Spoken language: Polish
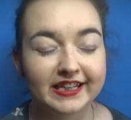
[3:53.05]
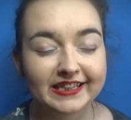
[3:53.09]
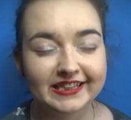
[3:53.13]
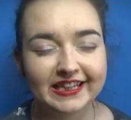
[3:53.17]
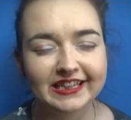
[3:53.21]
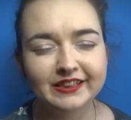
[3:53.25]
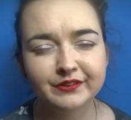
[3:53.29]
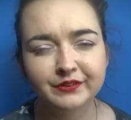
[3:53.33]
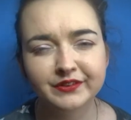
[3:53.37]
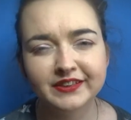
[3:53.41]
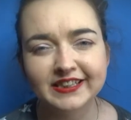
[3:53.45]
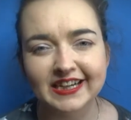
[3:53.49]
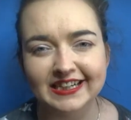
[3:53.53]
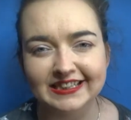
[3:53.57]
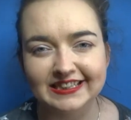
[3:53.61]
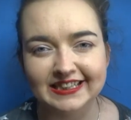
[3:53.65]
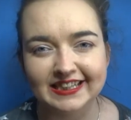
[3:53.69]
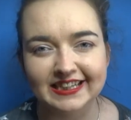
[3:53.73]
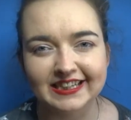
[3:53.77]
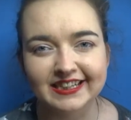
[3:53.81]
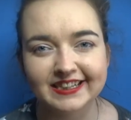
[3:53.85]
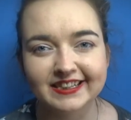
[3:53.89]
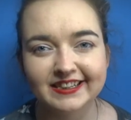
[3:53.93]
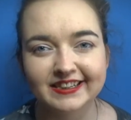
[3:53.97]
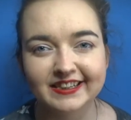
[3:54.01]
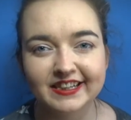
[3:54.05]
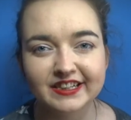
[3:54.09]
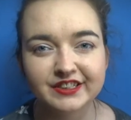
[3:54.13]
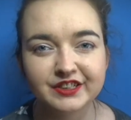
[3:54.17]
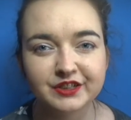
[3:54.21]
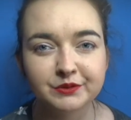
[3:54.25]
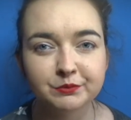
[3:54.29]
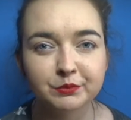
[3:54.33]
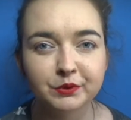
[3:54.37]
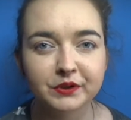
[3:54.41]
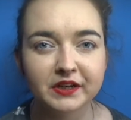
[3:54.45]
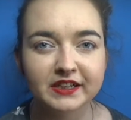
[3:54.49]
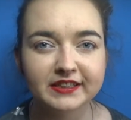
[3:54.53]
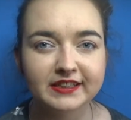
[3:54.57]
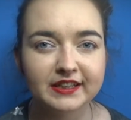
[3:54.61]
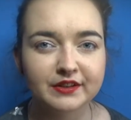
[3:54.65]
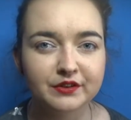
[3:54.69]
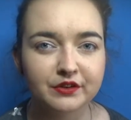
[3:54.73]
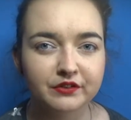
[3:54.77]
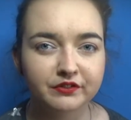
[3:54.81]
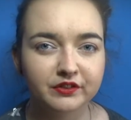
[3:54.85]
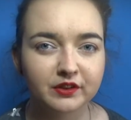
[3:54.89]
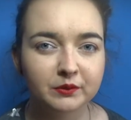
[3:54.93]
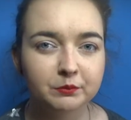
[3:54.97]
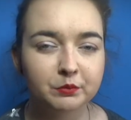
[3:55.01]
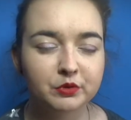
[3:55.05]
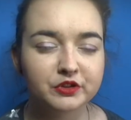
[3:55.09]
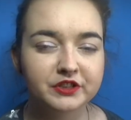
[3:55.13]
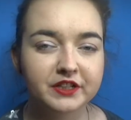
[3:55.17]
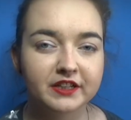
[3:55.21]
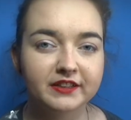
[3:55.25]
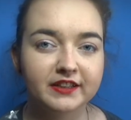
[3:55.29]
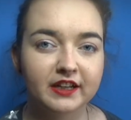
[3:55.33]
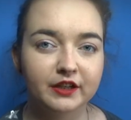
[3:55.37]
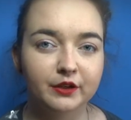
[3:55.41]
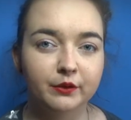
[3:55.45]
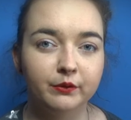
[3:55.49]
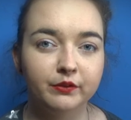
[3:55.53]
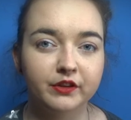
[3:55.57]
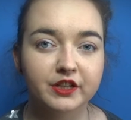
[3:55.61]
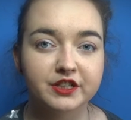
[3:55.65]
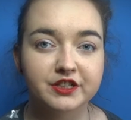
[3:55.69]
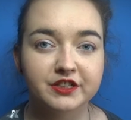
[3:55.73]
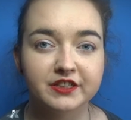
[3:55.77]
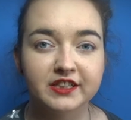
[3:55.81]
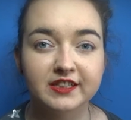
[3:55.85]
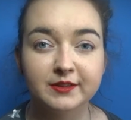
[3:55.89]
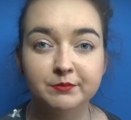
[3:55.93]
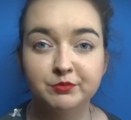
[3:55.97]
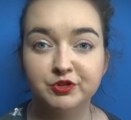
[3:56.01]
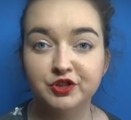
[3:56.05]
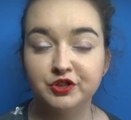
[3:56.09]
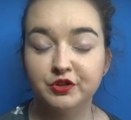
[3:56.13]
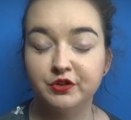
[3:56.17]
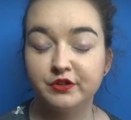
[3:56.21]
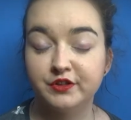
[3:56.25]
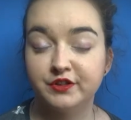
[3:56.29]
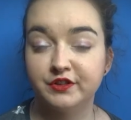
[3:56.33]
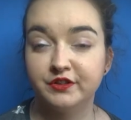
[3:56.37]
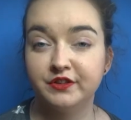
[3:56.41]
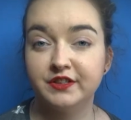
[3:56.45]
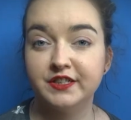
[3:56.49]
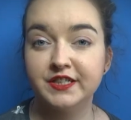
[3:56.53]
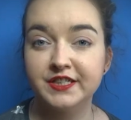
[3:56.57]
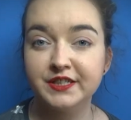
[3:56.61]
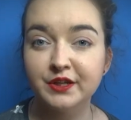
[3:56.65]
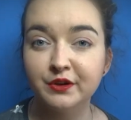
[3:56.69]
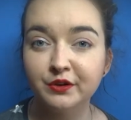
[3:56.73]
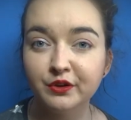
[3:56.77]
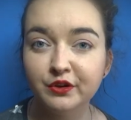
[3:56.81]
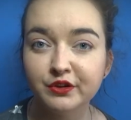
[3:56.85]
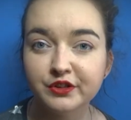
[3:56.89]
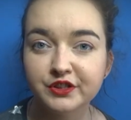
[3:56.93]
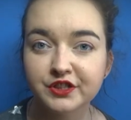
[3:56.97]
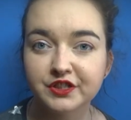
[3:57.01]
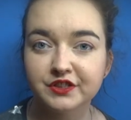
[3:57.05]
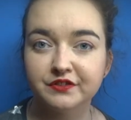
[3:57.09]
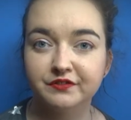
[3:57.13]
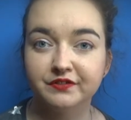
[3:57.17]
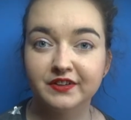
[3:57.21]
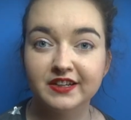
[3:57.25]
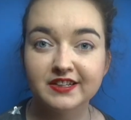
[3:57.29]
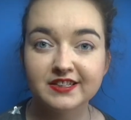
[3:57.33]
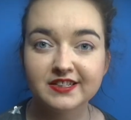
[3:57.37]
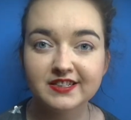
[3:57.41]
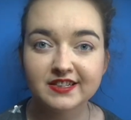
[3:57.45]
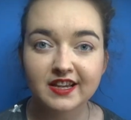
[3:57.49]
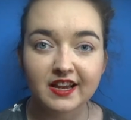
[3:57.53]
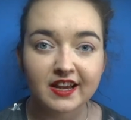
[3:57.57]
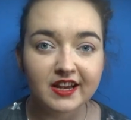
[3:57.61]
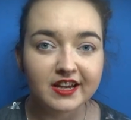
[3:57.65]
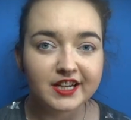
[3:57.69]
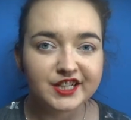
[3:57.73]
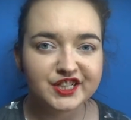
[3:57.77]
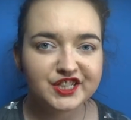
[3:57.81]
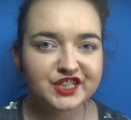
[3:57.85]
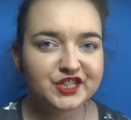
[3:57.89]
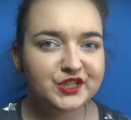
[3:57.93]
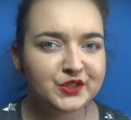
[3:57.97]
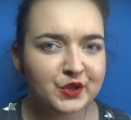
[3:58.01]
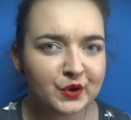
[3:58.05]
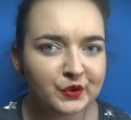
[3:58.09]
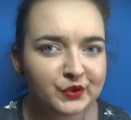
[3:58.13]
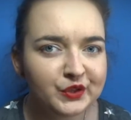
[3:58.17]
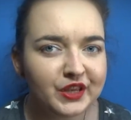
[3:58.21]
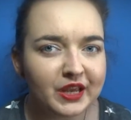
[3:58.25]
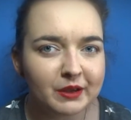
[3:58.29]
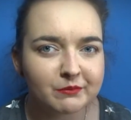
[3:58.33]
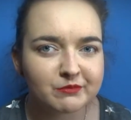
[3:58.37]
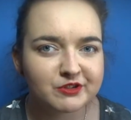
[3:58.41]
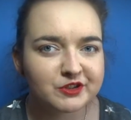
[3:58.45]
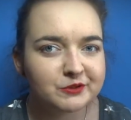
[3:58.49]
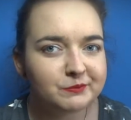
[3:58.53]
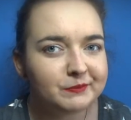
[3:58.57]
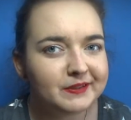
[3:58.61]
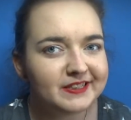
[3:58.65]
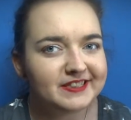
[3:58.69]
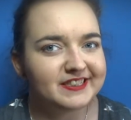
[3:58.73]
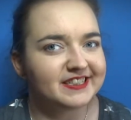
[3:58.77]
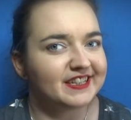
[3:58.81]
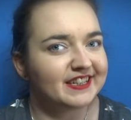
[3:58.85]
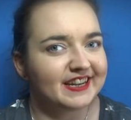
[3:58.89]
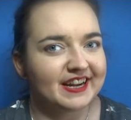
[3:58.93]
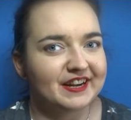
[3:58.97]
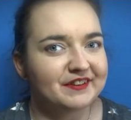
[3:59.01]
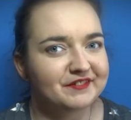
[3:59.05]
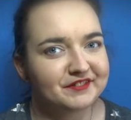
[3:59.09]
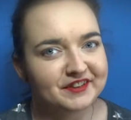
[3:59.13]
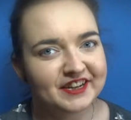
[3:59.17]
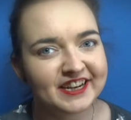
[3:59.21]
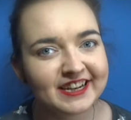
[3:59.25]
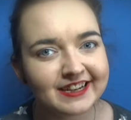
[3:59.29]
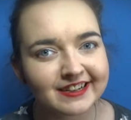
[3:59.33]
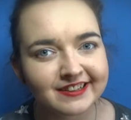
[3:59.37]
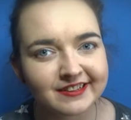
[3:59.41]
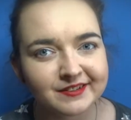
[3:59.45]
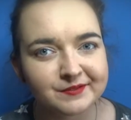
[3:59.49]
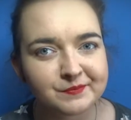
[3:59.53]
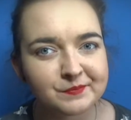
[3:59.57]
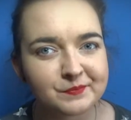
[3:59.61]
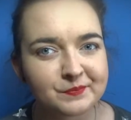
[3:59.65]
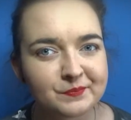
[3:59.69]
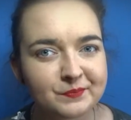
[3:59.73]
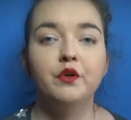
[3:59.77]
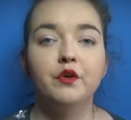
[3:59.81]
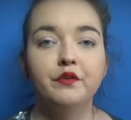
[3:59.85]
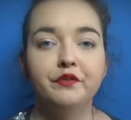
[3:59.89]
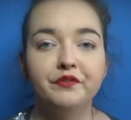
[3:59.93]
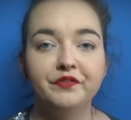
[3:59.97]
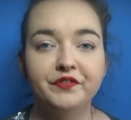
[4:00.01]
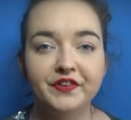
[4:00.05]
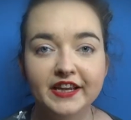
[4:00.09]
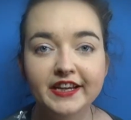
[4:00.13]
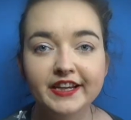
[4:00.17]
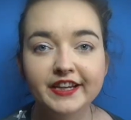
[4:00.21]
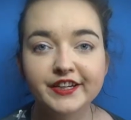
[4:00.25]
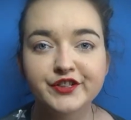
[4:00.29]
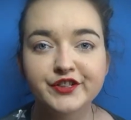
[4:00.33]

Na dodatek nasi bohaterowie posiadają też nadprzyrodzone zdolności, więc czy to nie brzmi ciekawie? W tej